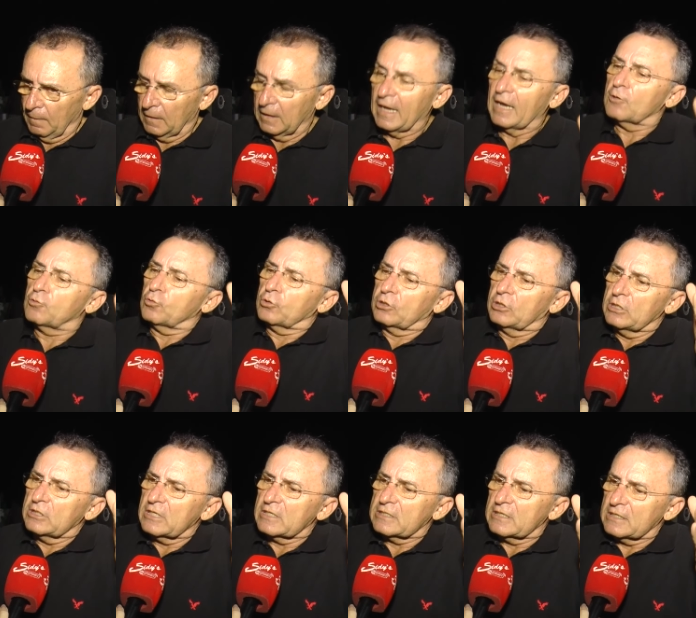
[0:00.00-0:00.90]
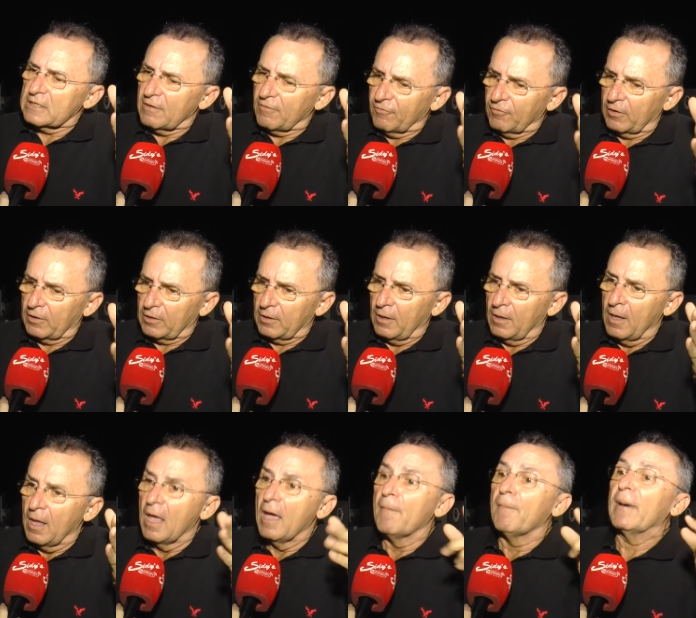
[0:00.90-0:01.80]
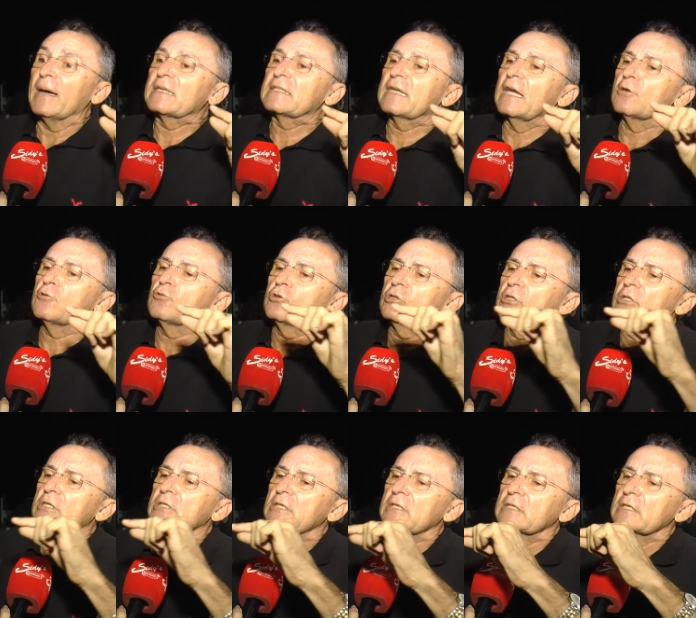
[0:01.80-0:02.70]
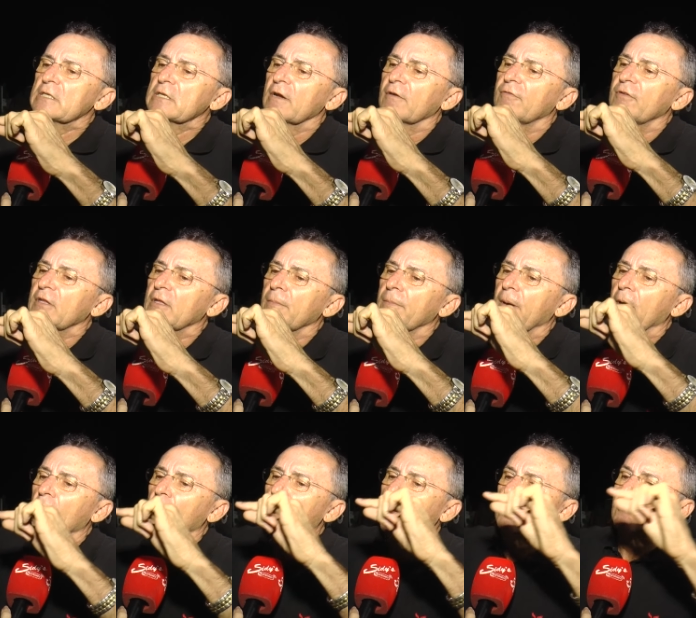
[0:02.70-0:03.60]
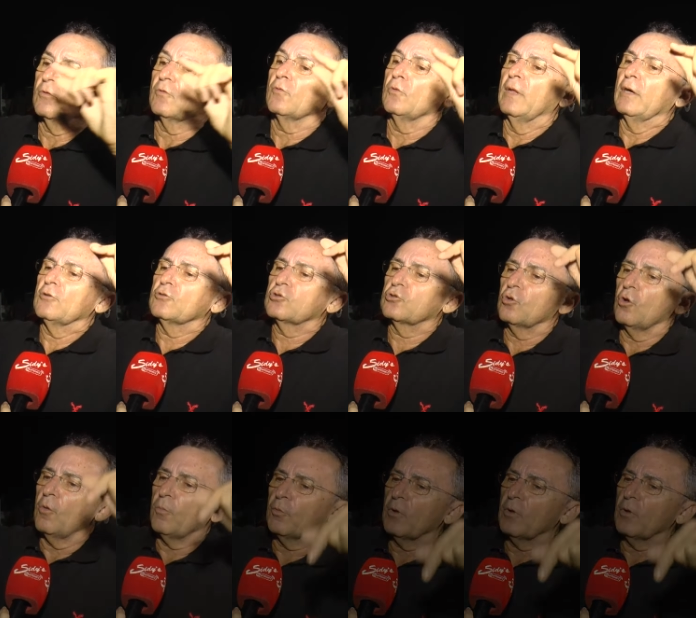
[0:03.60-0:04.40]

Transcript: que a justiça seja feita, mas que a justiça seja feita para Corras não só